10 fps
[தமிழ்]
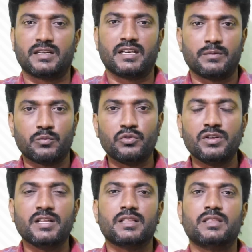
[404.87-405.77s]
தன்னை
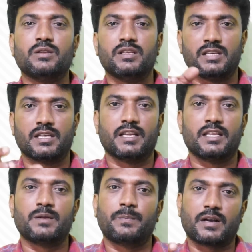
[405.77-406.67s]
முன்னிறுத்தி நீங்கள்
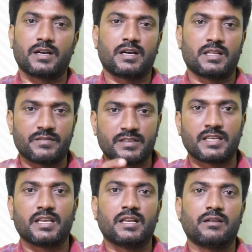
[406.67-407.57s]
எதிர்பார்க்காத
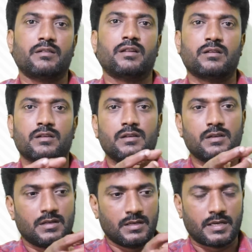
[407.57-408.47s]
விஷயங்களை விட
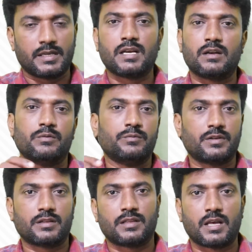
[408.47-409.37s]

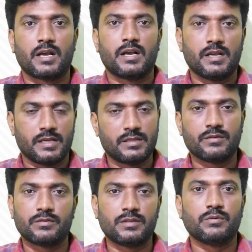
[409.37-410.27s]
கையாளுன்றது தான்
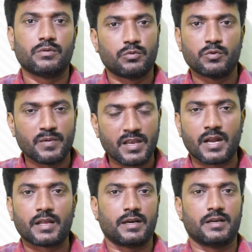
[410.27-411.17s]
இது வந்து ஒரு
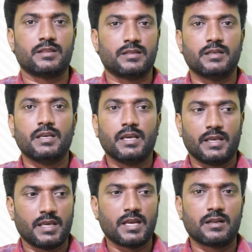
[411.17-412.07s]
உண்மையான கருத்து
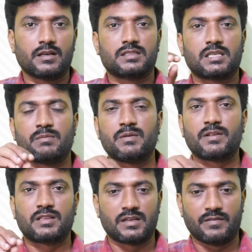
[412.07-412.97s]
ஏன்னா
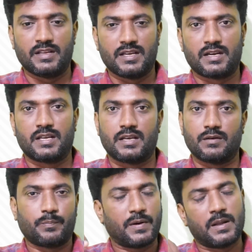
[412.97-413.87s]
சமீபத்தில் வெளியான
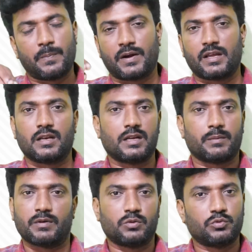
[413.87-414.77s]
பல
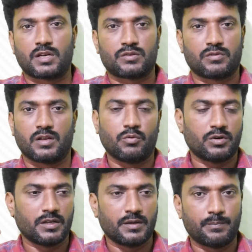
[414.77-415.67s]
படங்களுக்கு நம்ம அதுக்கு உதாரணம் சொல்லலாம்
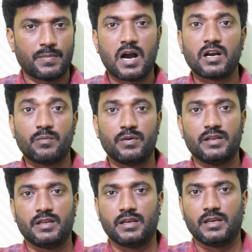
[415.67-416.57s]
ஒரு
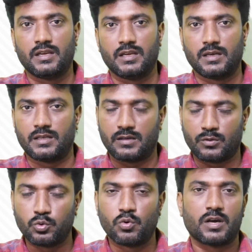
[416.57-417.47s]
பாகுபலி
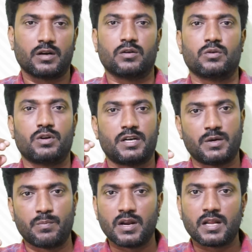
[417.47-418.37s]
டூவாக இருக்கட்டும் ஒரு
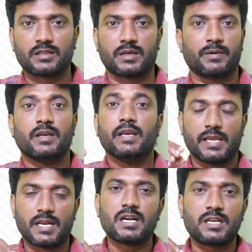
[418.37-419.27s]
ட்ரிபிள் ஆர் திரைப்படம்
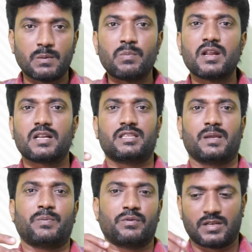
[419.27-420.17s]
ஏன்னா ட்ரிபிள் ஆர்
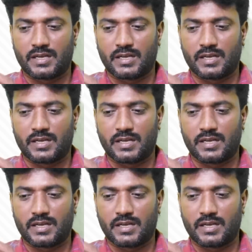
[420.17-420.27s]
திரைப்படம்